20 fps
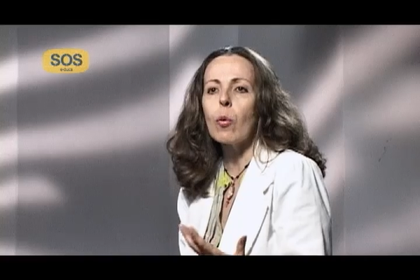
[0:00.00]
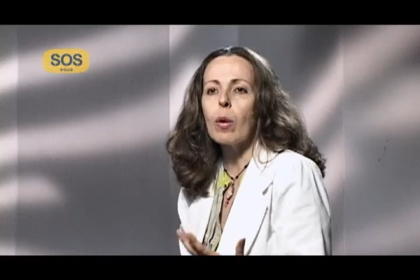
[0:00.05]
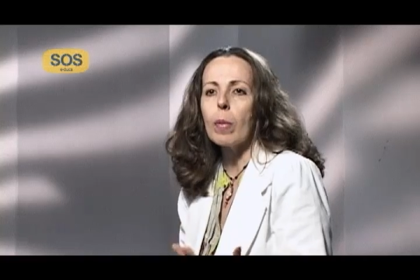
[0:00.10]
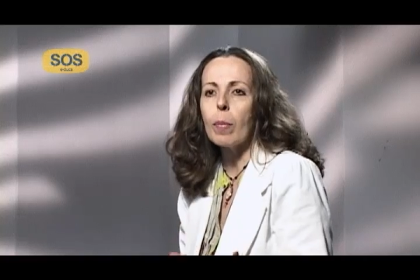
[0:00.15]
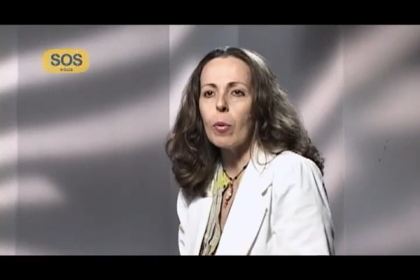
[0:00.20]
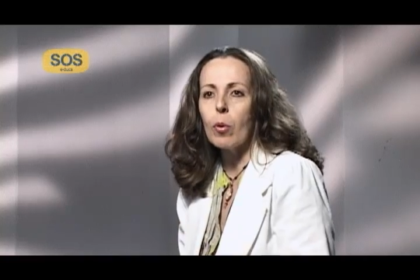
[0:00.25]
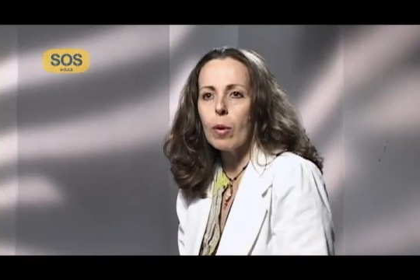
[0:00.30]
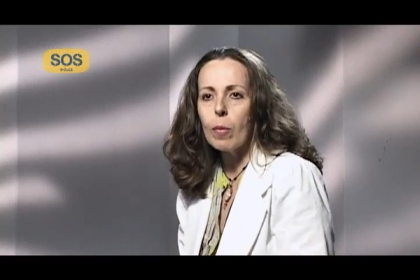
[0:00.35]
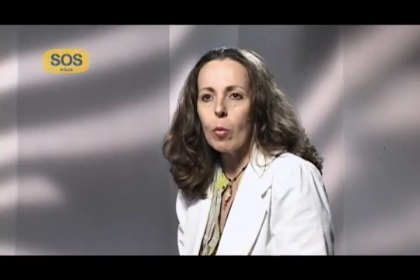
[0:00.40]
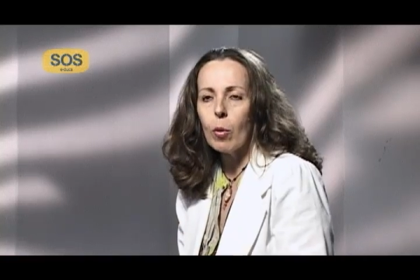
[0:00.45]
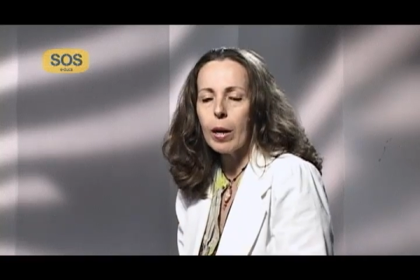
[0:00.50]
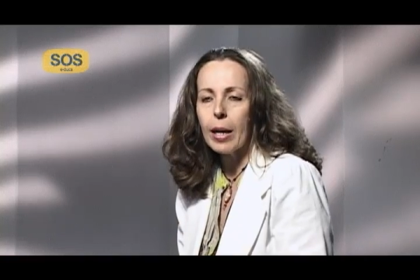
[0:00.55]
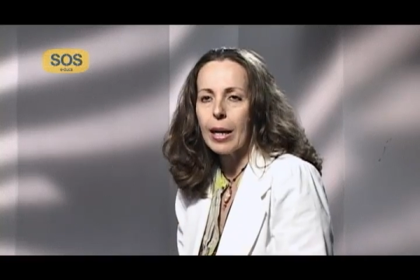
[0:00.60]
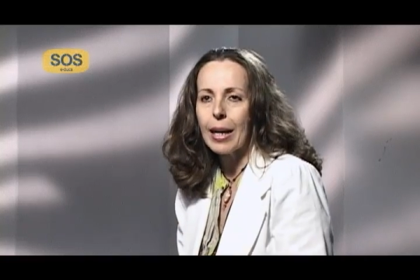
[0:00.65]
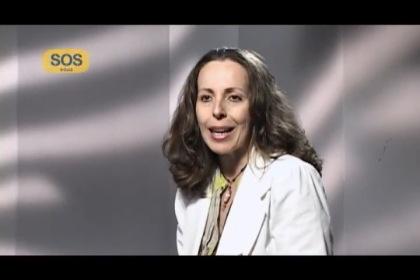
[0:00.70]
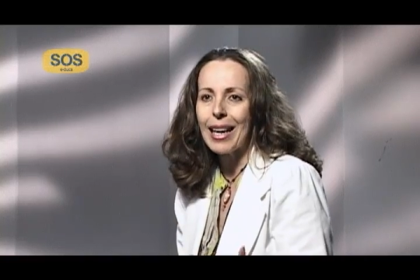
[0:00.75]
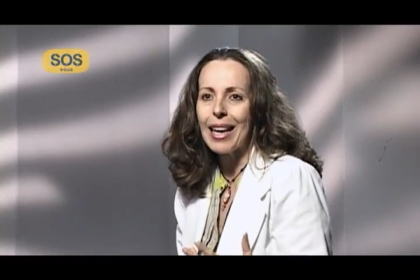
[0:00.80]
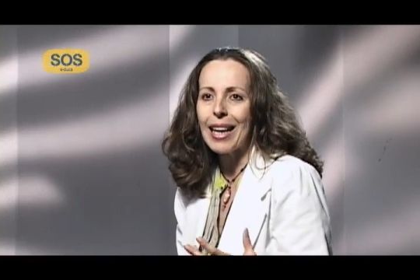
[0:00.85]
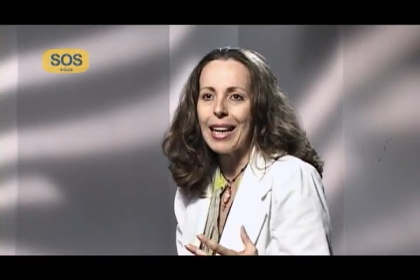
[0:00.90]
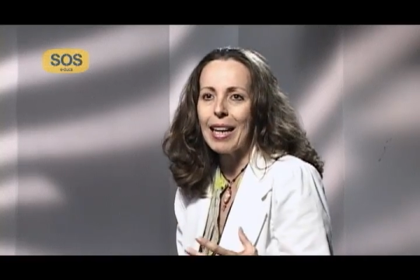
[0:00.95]
cuerpo de
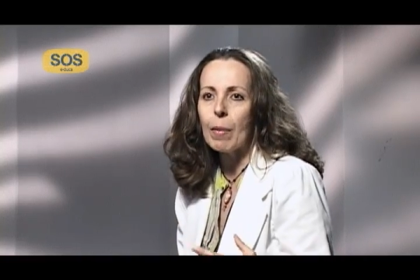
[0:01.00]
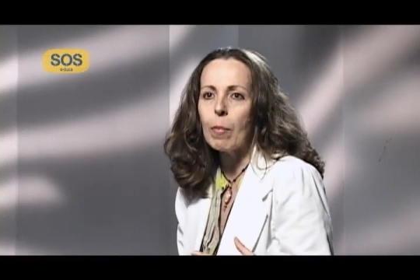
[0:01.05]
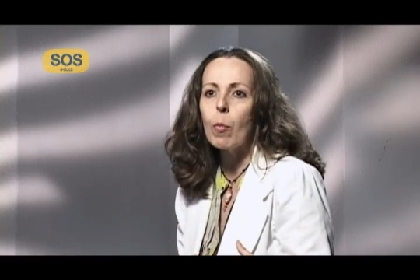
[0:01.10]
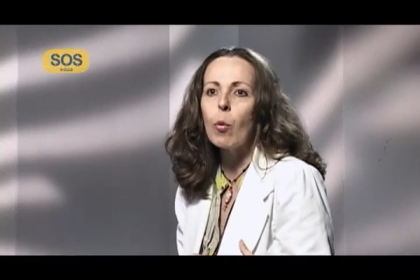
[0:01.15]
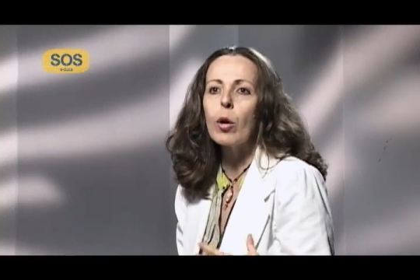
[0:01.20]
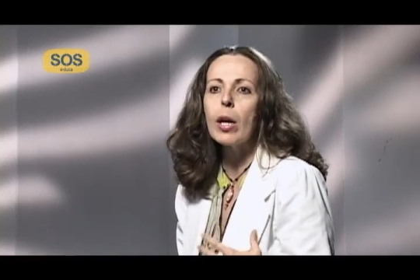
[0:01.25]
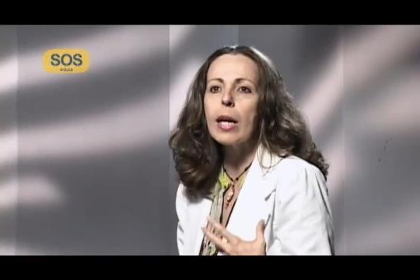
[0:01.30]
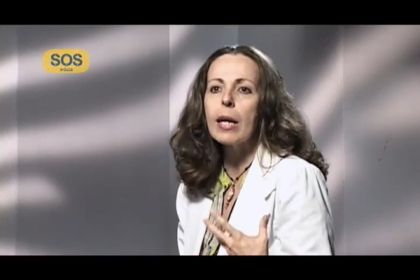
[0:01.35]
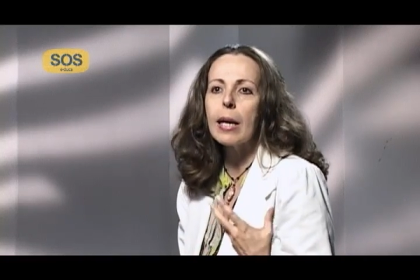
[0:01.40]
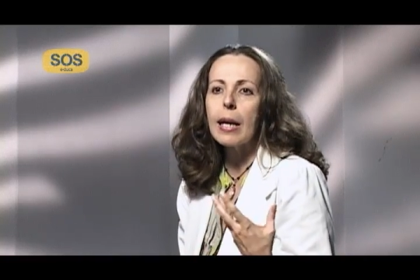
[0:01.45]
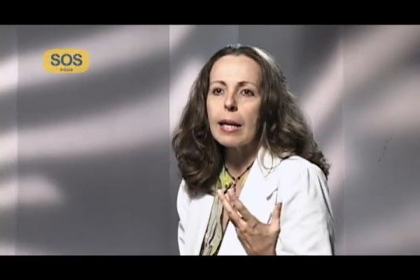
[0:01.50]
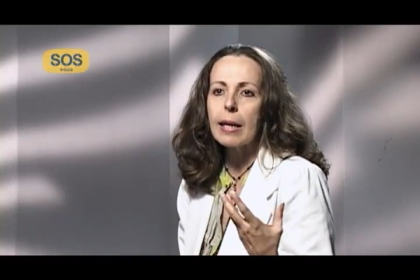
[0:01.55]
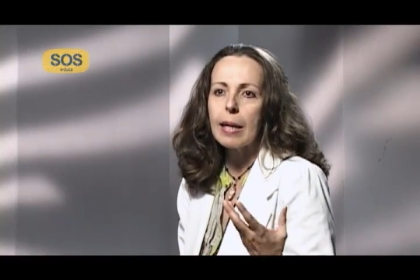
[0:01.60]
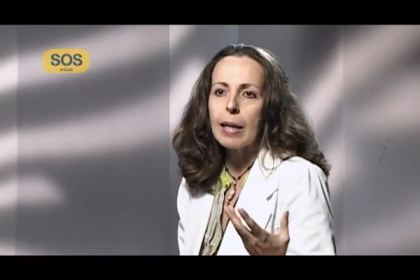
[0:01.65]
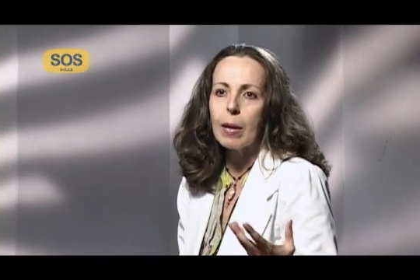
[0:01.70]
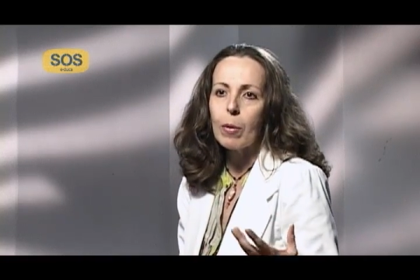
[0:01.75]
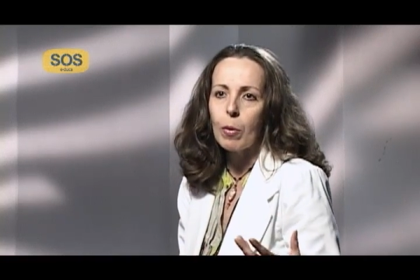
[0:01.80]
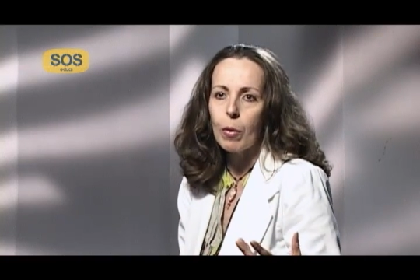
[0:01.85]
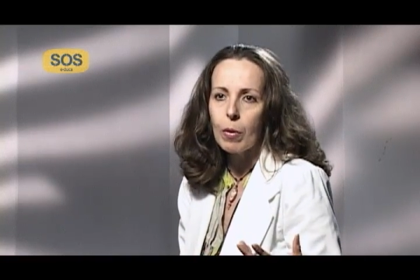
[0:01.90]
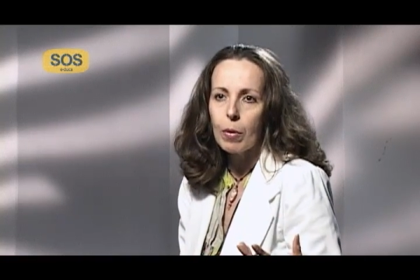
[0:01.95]
mujer que le es muy
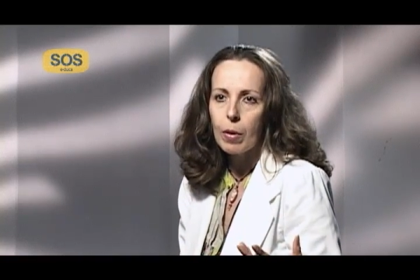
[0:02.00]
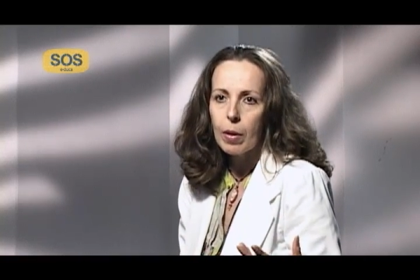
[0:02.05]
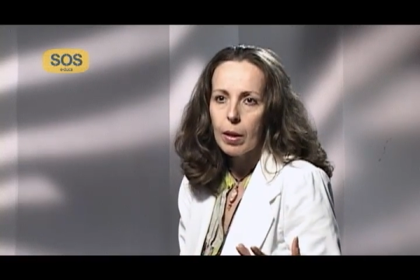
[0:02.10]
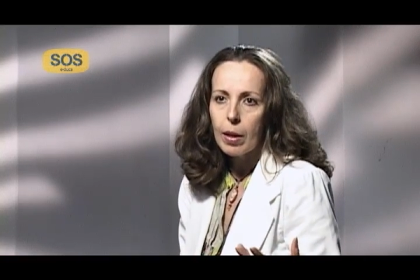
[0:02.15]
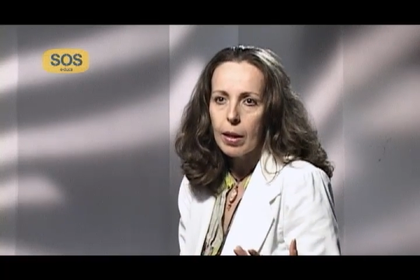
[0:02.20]
atractivo